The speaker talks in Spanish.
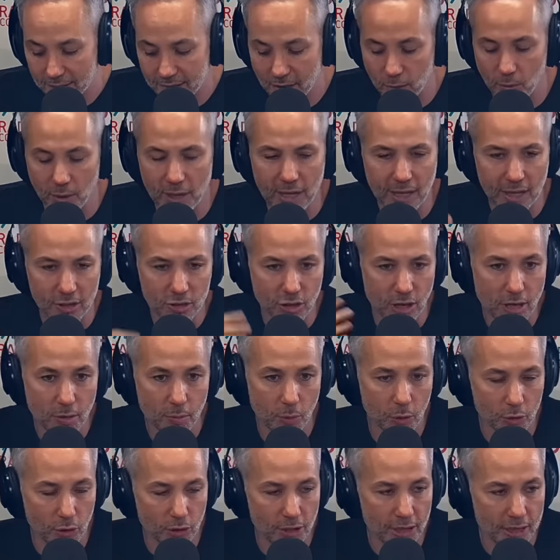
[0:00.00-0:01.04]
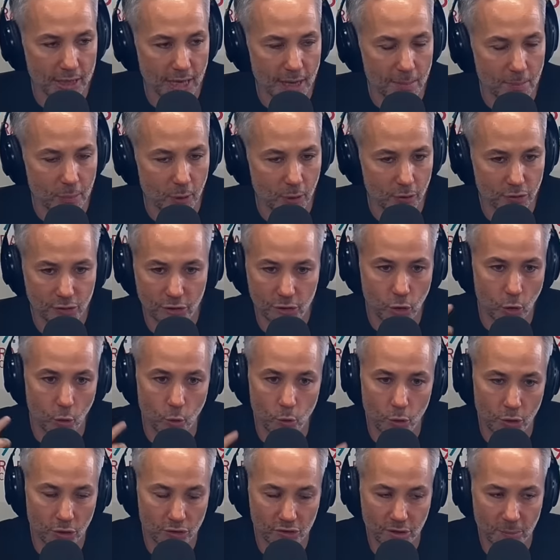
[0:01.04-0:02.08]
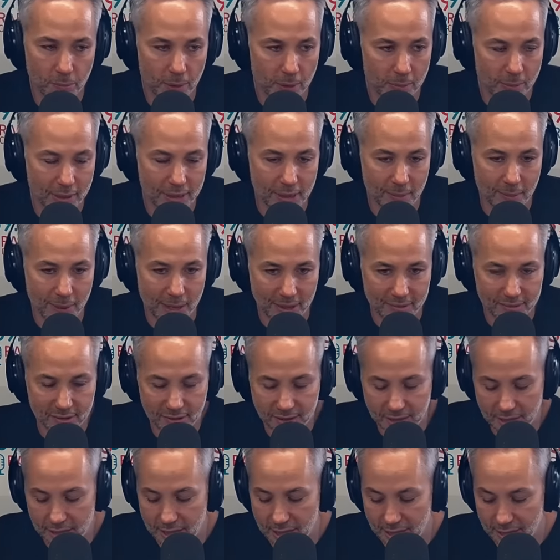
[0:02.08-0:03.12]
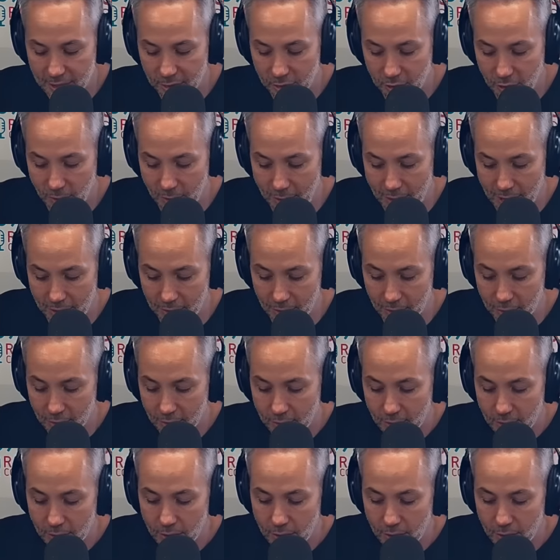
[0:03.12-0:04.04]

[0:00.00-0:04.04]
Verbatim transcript: ¿Se acuerdan que yo le di un montón de ejemplos? Cito uno simplemente para que se entienda de qué estoy hablando.